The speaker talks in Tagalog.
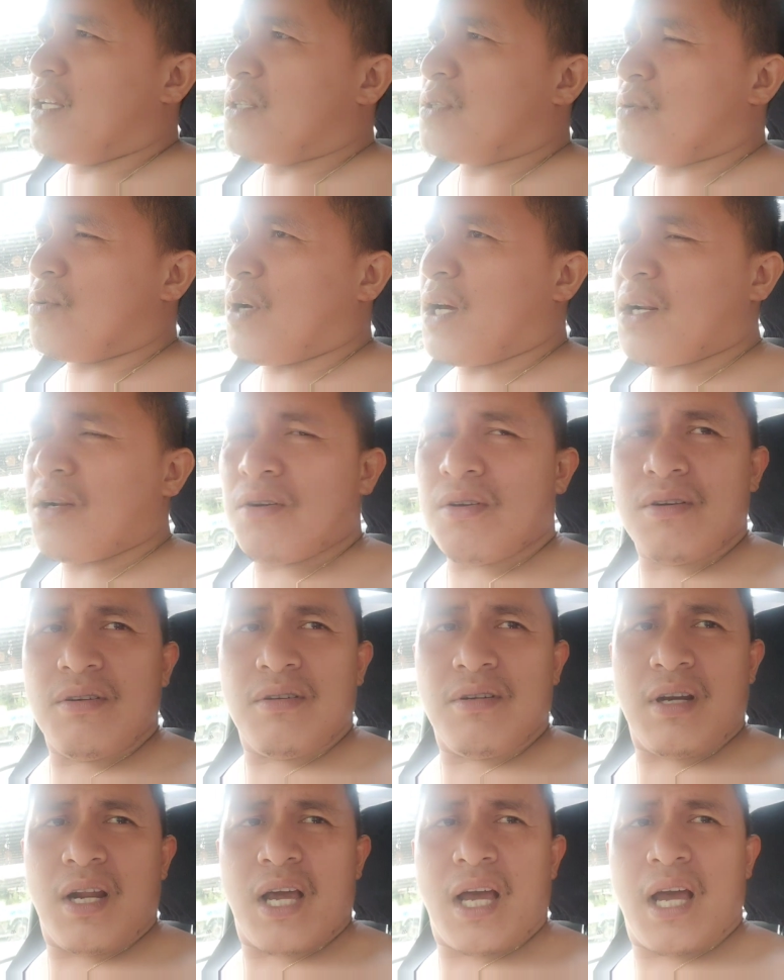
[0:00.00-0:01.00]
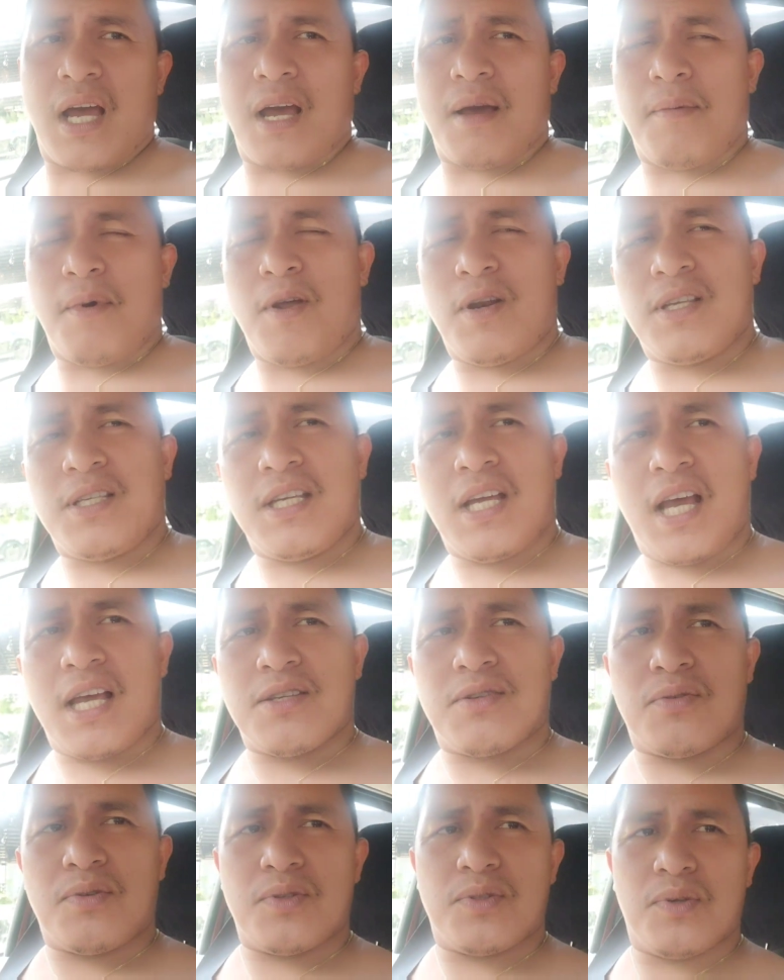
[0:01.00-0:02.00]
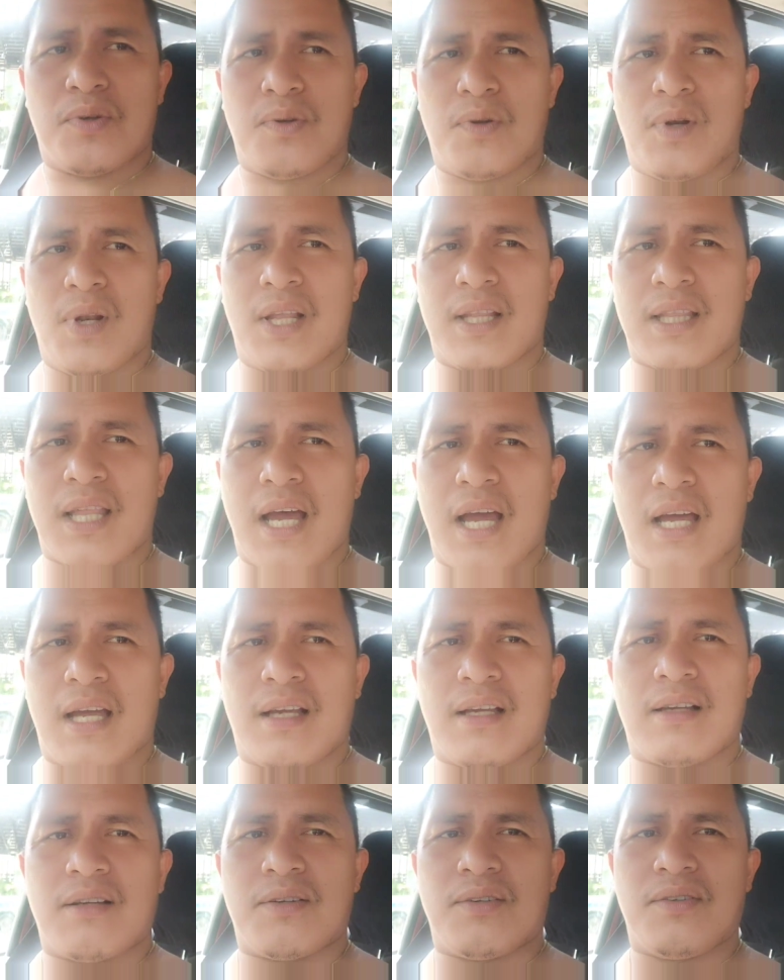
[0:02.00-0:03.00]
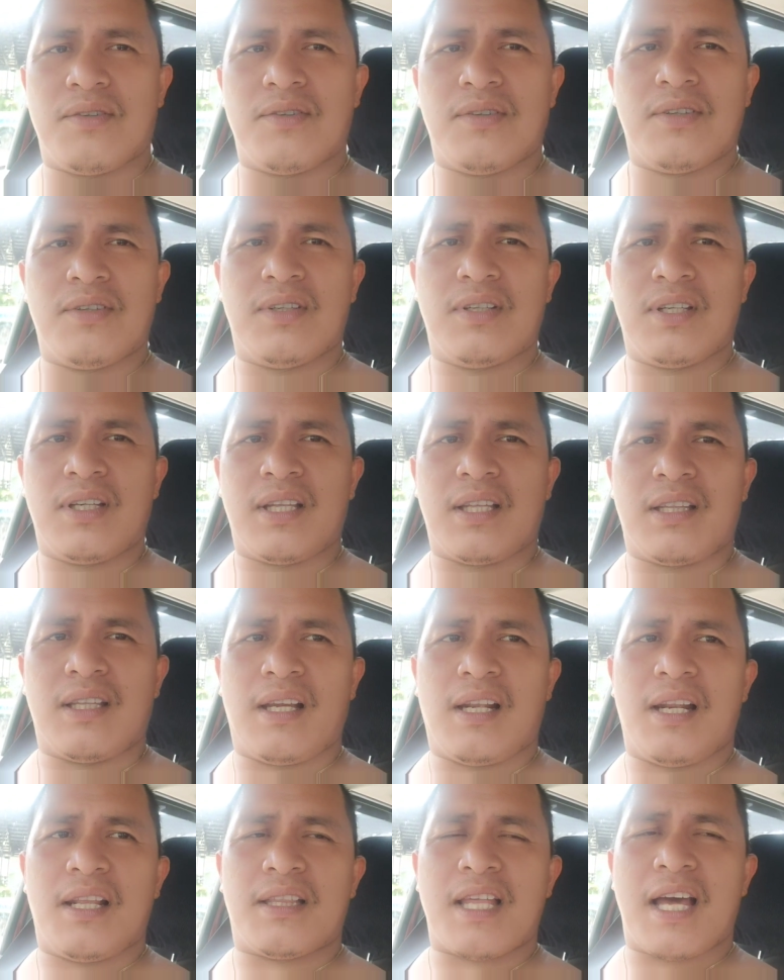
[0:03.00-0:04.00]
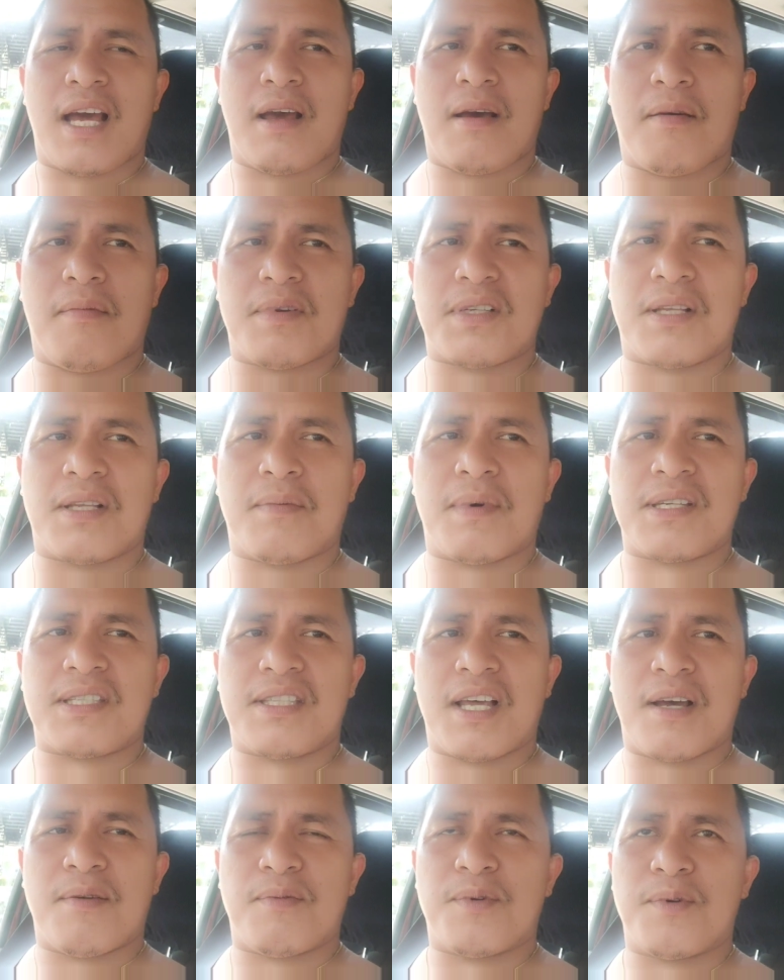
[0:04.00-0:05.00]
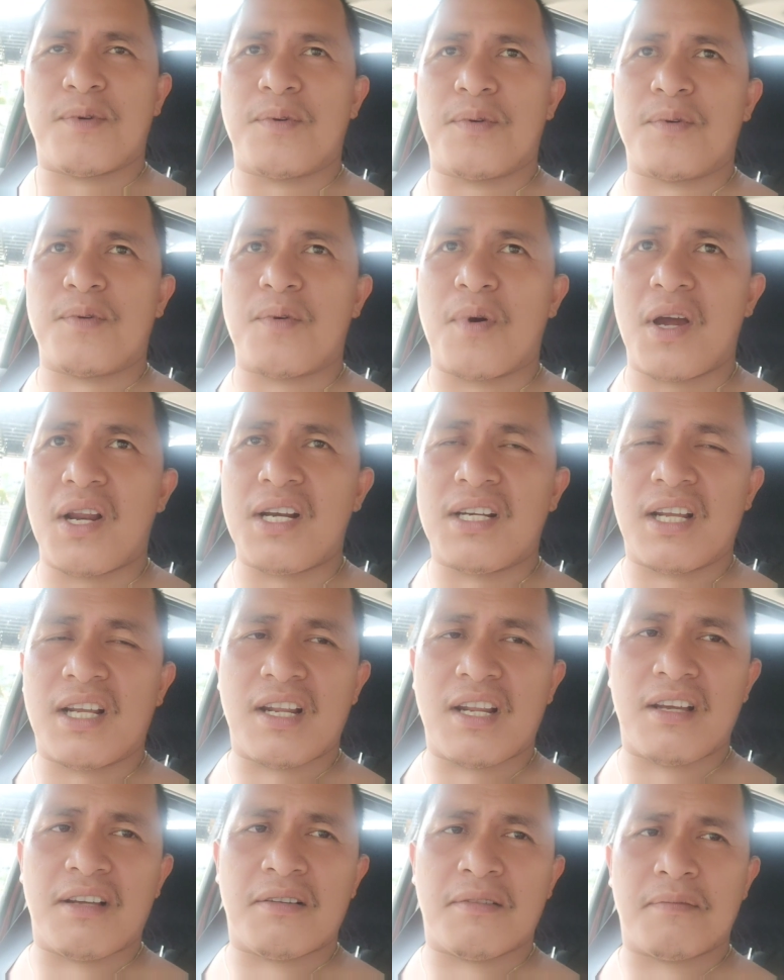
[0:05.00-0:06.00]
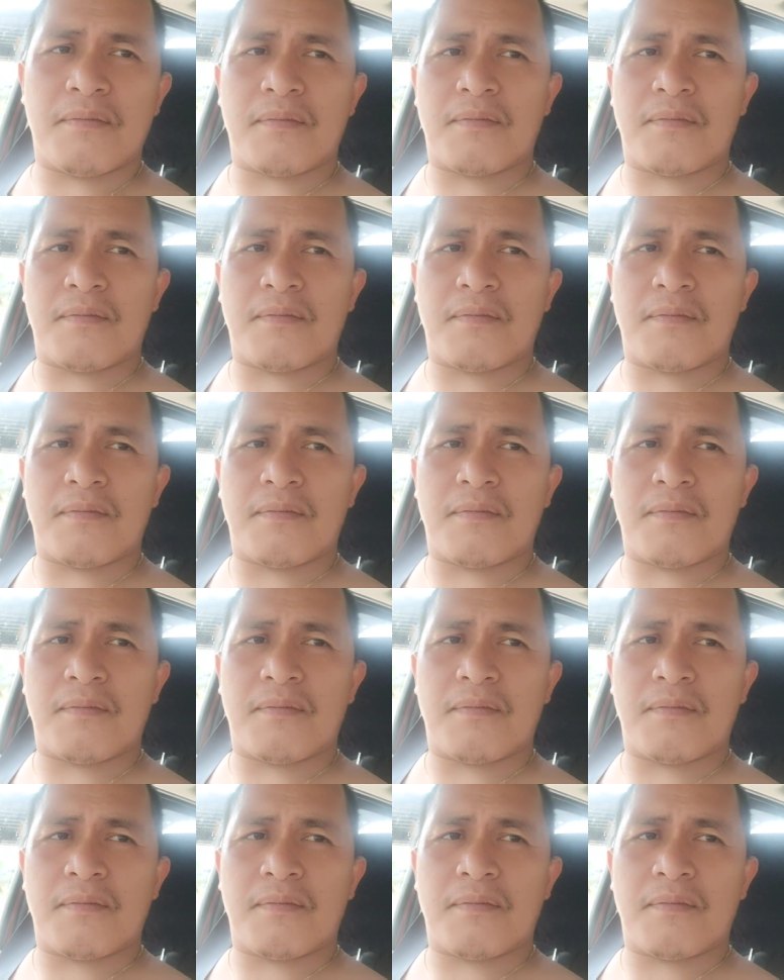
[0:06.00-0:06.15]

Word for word: so karon ah mo ano siya sunod-sunod lang ta no dili ta basta-basta mo kuan kanang